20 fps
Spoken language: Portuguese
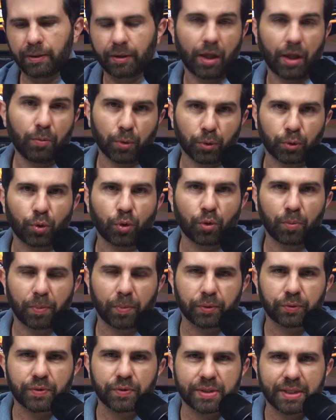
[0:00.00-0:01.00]
motor
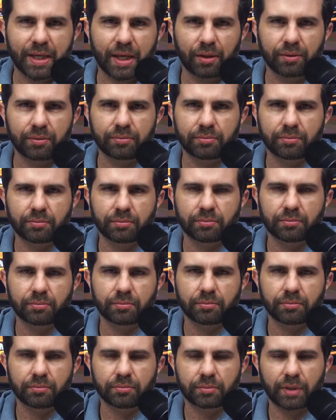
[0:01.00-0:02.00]
1.0
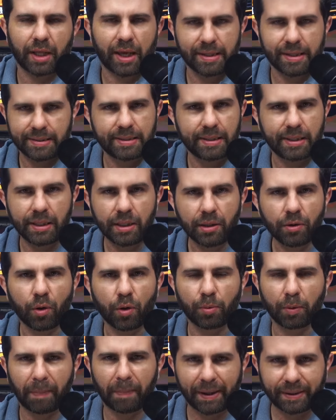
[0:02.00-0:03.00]
TSI
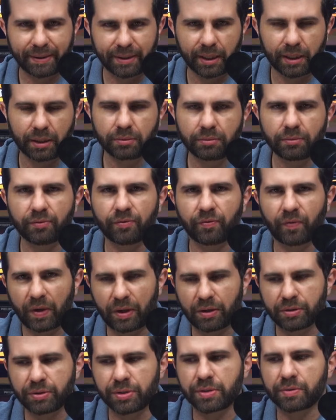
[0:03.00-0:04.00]
como padrão,
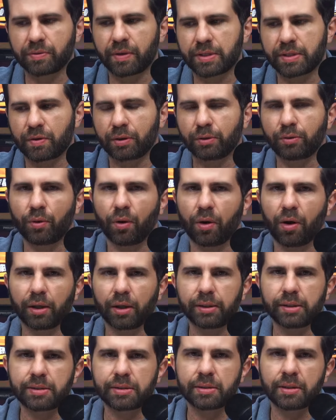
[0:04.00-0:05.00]
freio a disco nas quatro
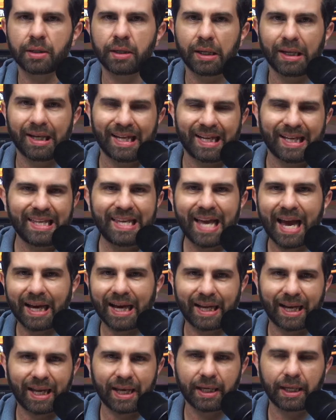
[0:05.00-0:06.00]
rodas e
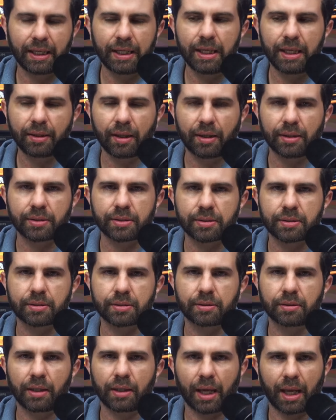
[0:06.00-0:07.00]
agrega
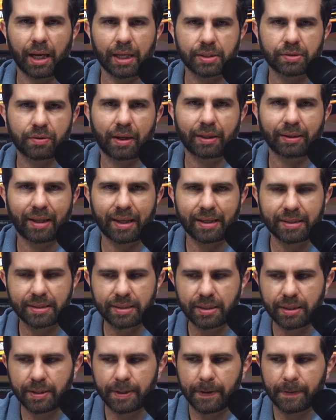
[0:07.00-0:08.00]
itens em relação à
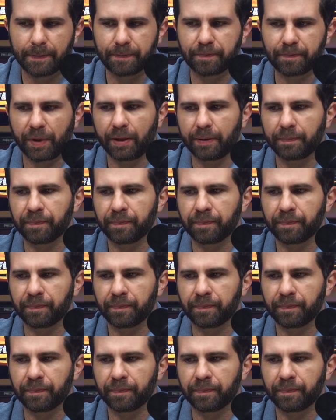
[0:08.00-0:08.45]
TSI. Tá?